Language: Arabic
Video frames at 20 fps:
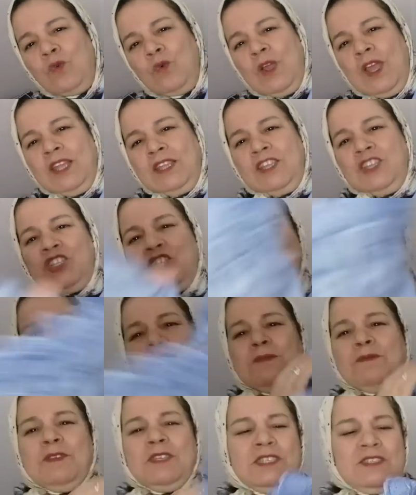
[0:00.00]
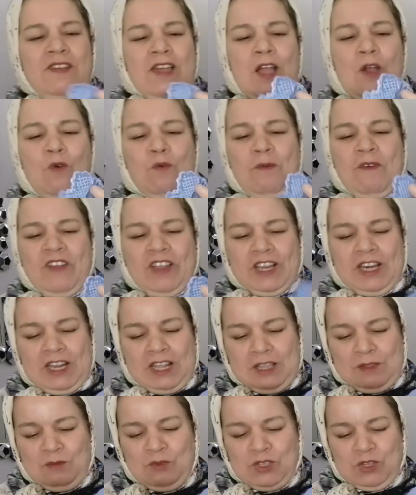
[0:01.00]
وهذا الشيبي صراحه اول مره
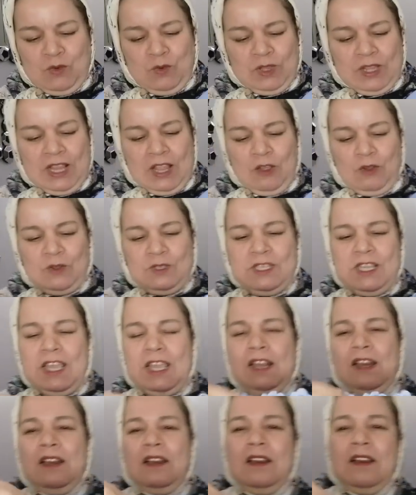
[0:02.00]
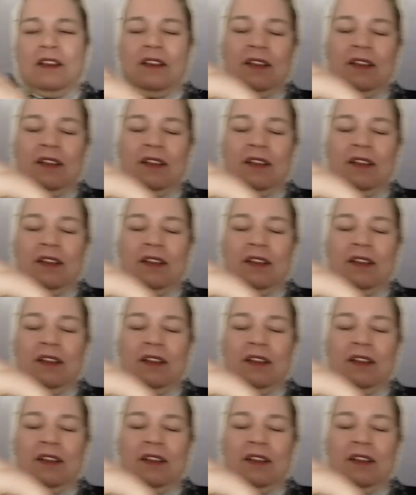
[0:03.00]
كنخدمو هو طلع غزال